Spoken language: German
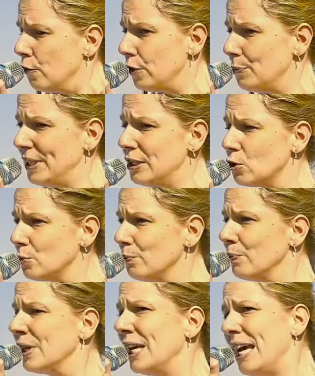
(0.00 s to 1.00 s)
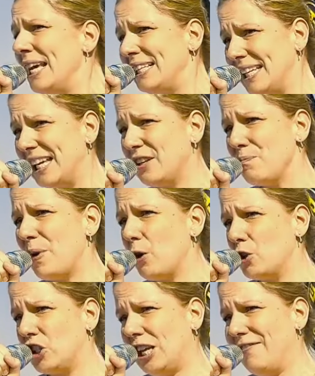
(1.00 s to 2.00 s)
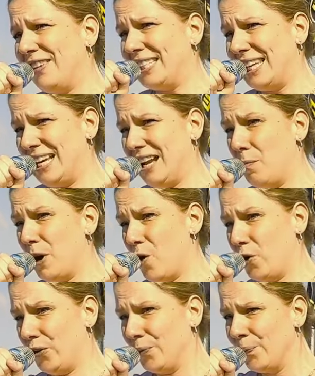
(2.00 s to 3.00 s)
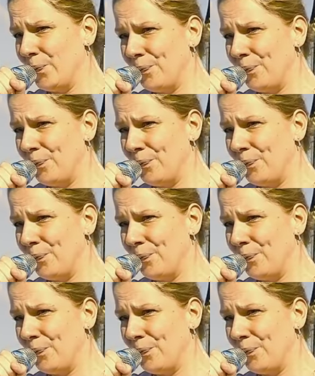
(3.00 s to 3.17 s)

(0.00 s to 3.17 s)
führt mich zum dritten Baustein, was Kinder brauchen.